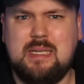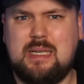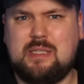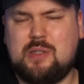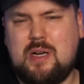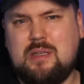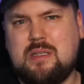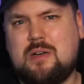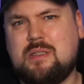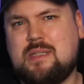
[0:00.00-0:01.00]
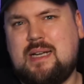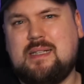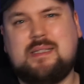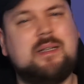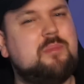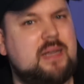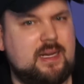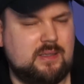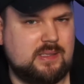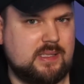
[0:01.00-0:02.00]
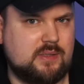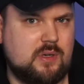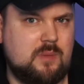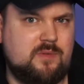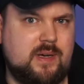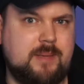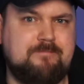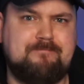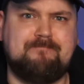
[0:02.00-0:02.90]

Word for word: es könnte auch sein, dass da eine Playlist jetzt kommt, weil